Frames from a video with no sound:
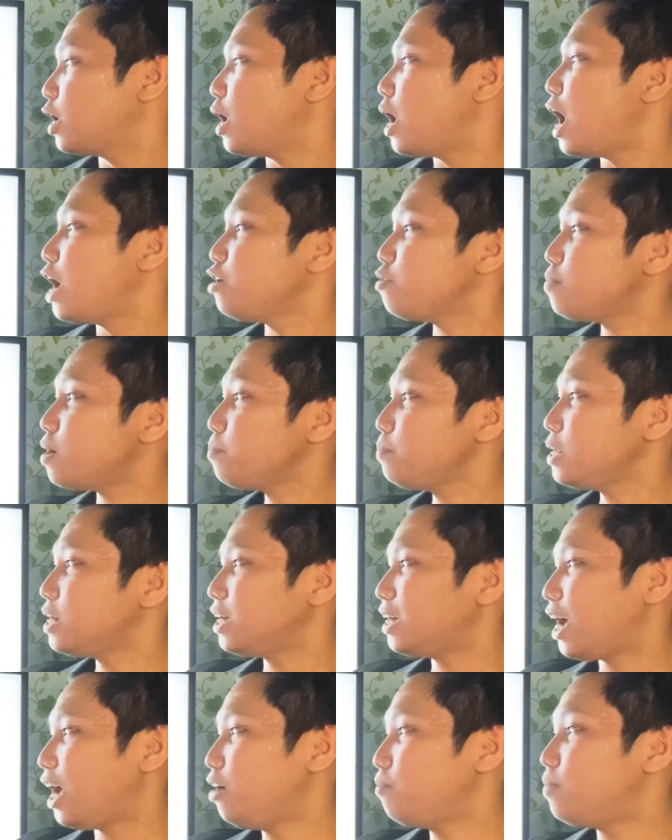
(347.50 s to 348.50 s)
Ano bang
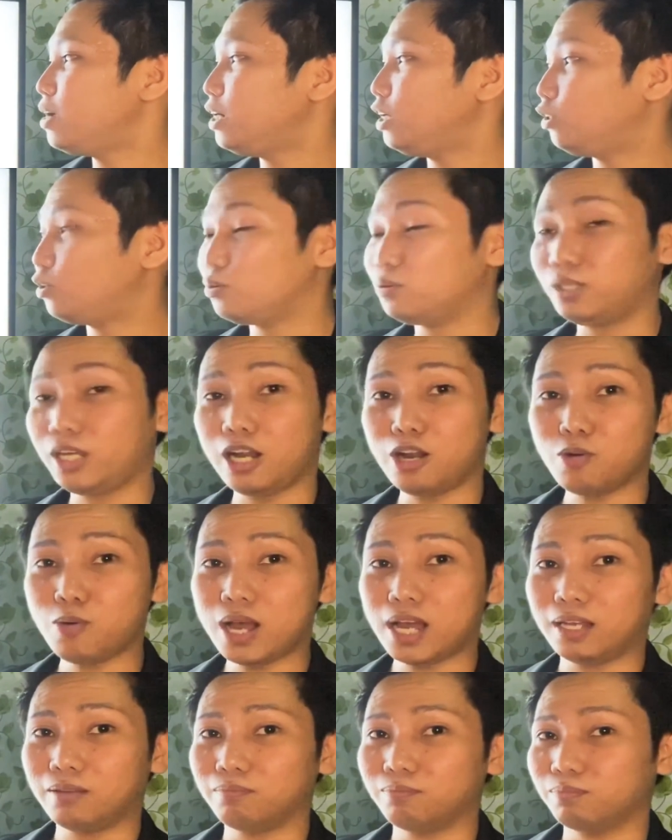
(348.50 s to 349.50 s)
pinakaiba nitong
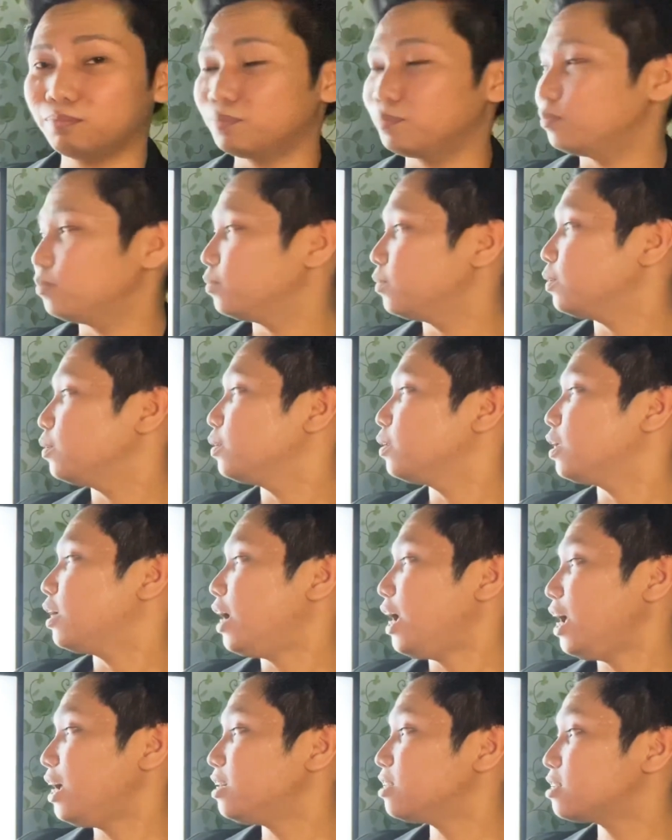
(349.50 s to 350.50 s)
dalawa?
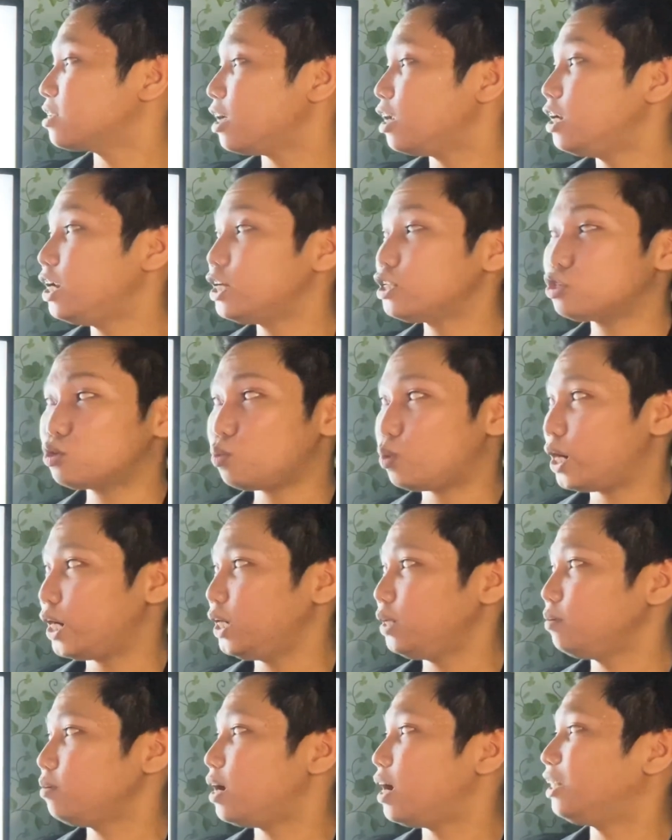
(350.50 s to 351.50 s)
x plus
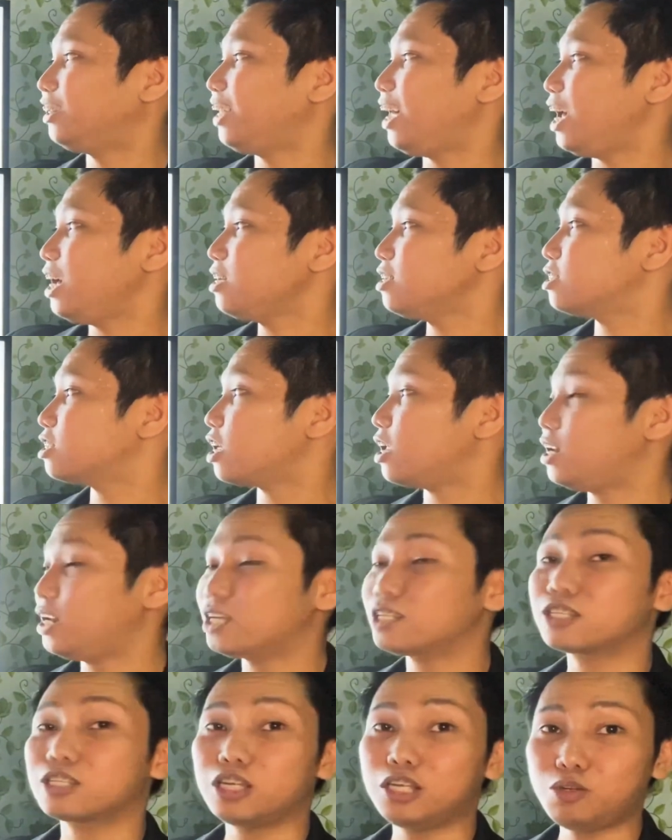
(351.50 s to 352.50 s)
y at x less
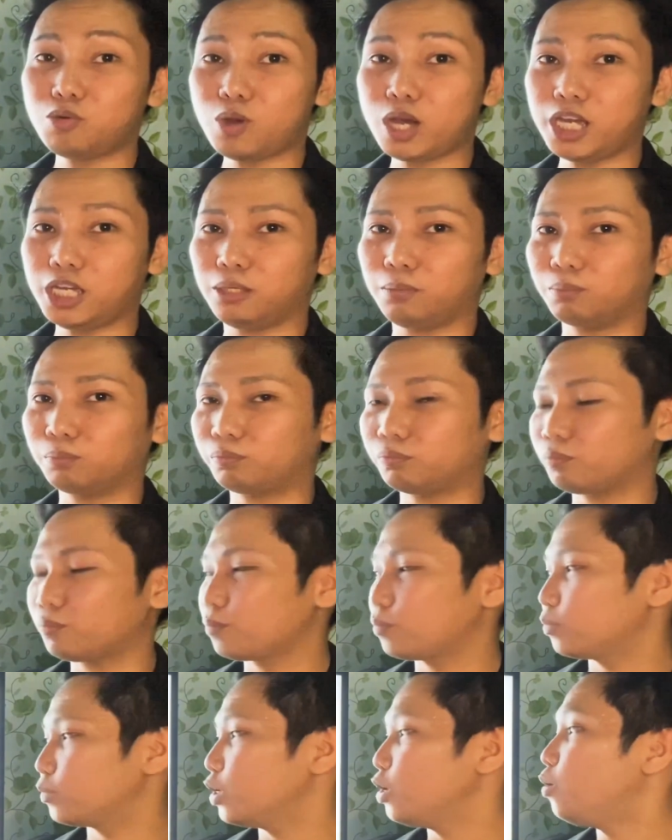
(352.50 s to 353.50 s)
than y.
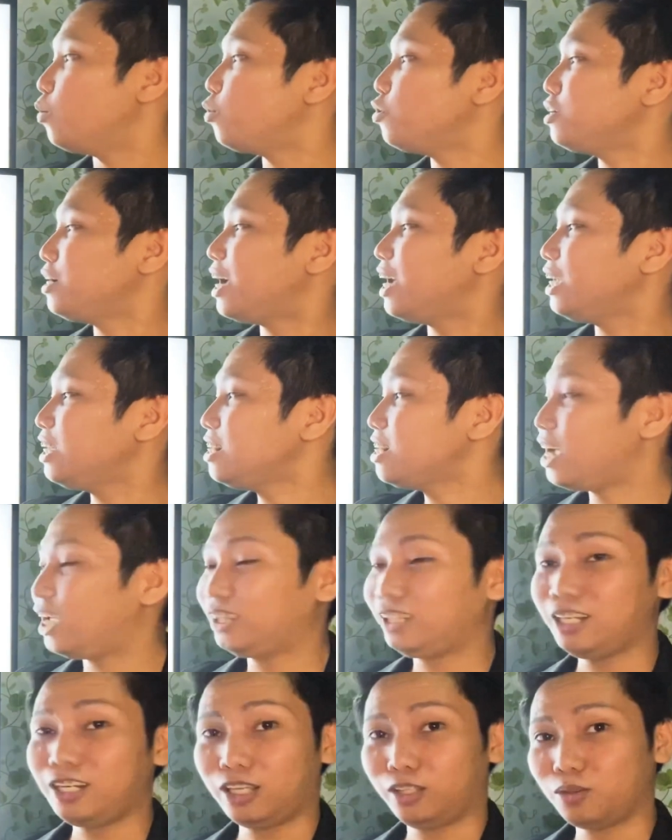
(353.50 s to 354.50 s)
Unahin
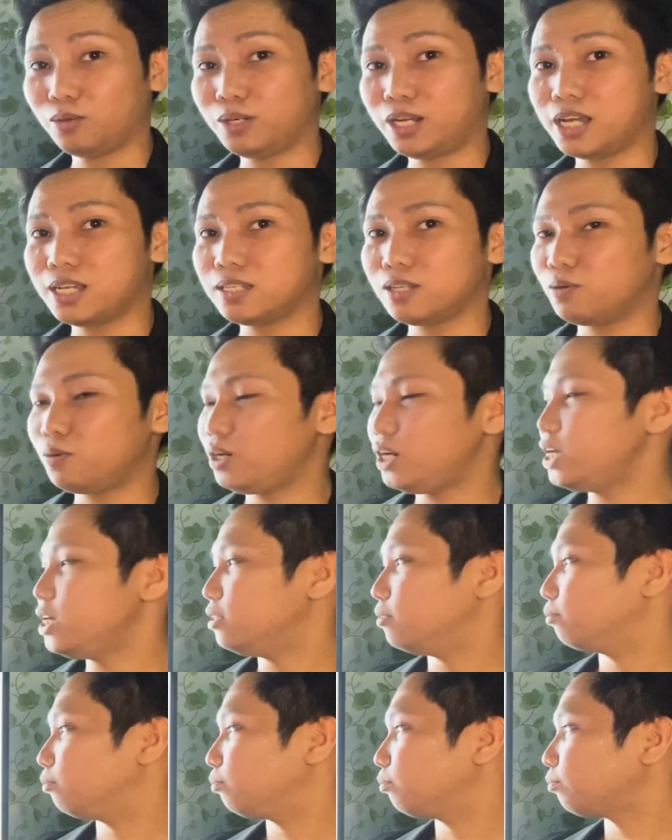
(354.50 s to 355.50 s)
natin itong nasa
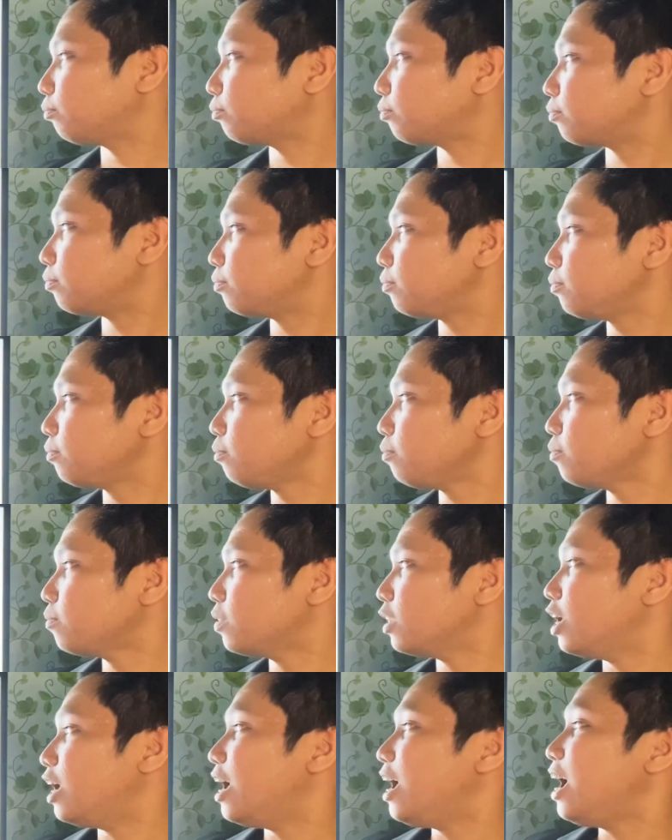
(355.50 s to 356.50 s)
huli.
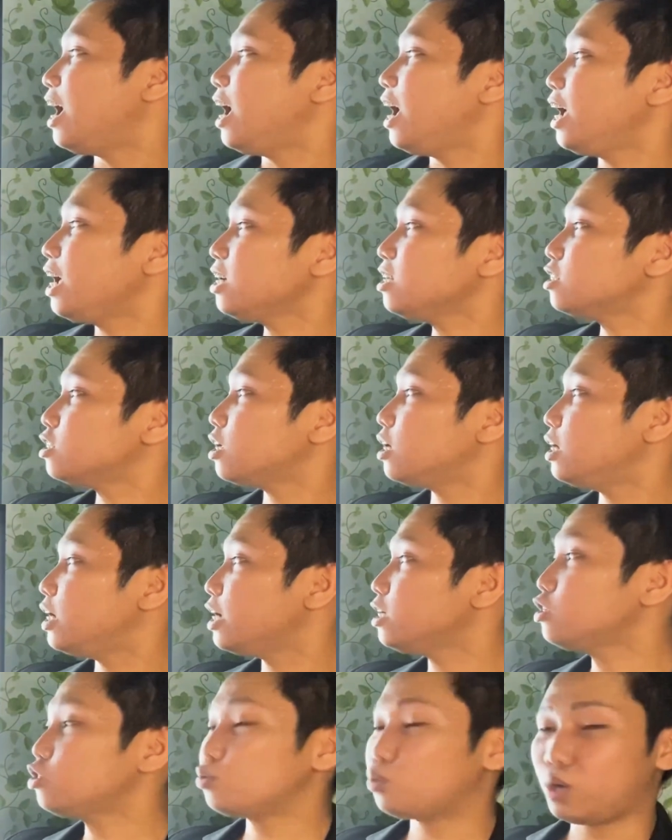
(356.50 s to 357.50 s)
x
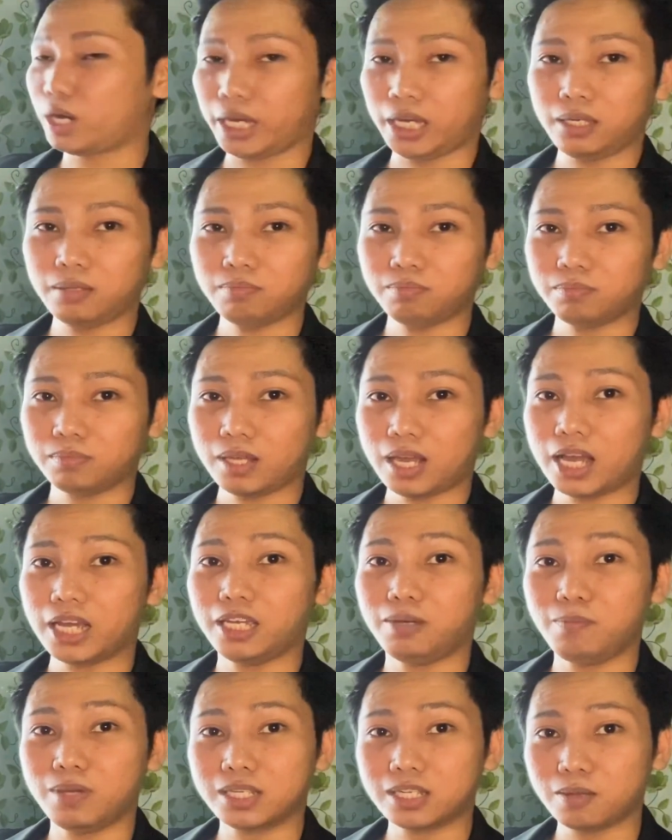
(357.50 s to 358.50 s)
less y, ang
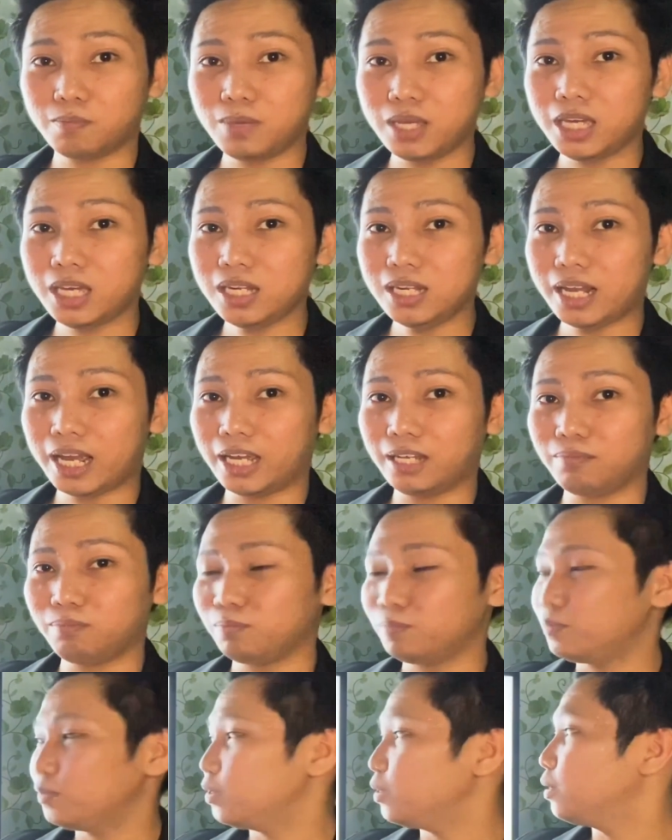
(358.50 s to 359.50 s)
ibig sabihin nan,
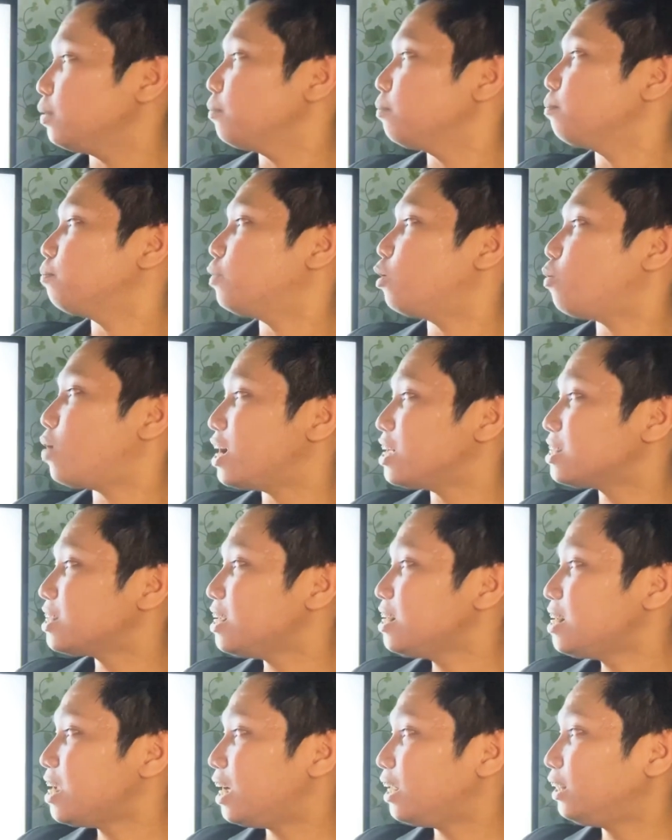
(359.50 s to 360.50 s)
bawasan
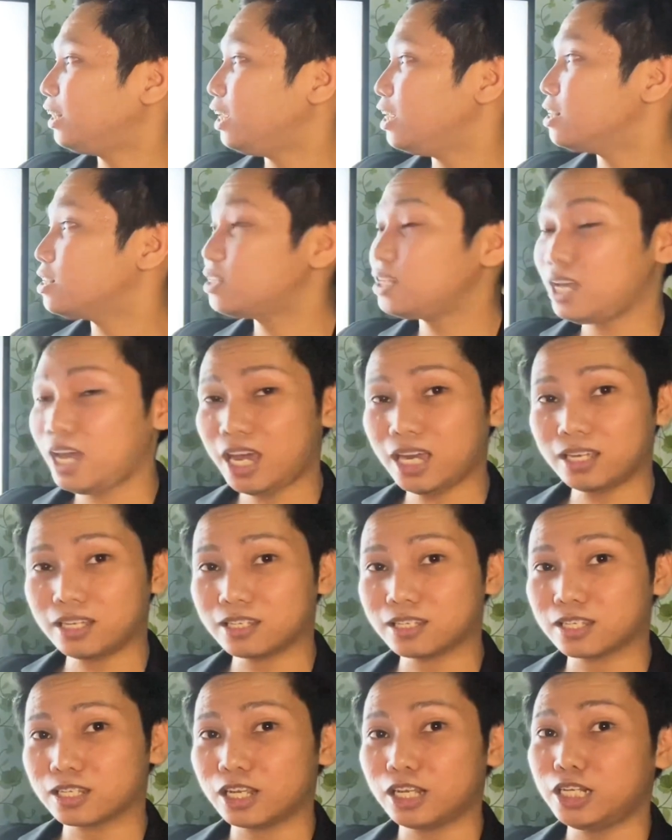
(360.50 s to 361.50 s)
natin si
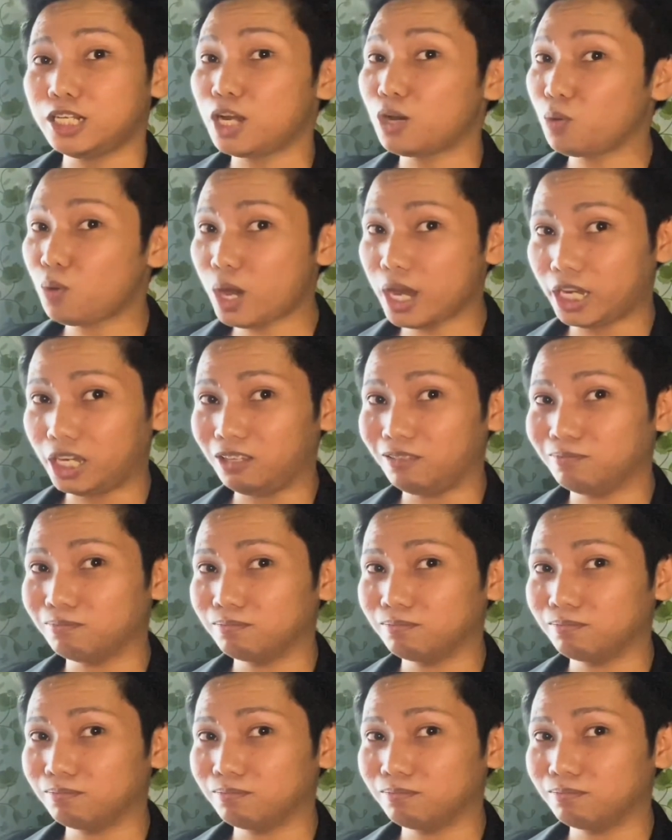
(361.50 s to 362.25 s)
x ng y.